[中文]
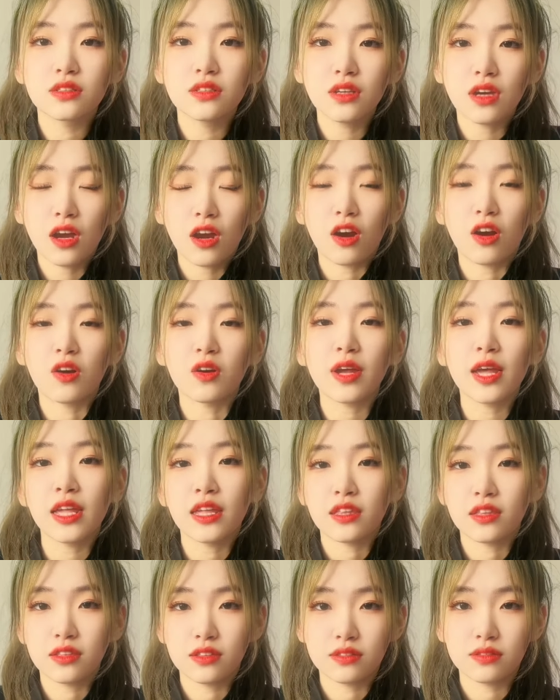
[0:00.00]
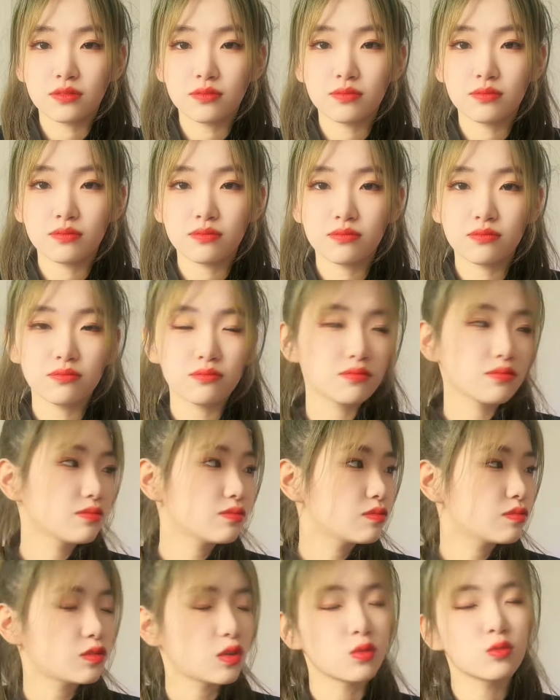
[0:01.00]
好好干，
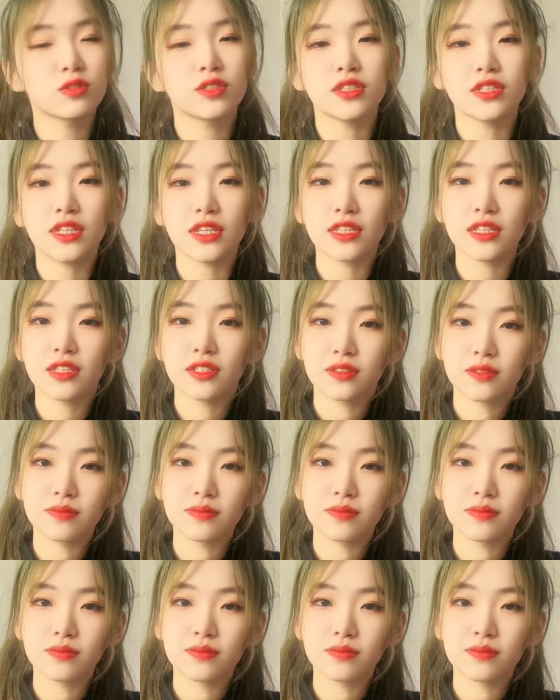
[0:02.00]
都是你的。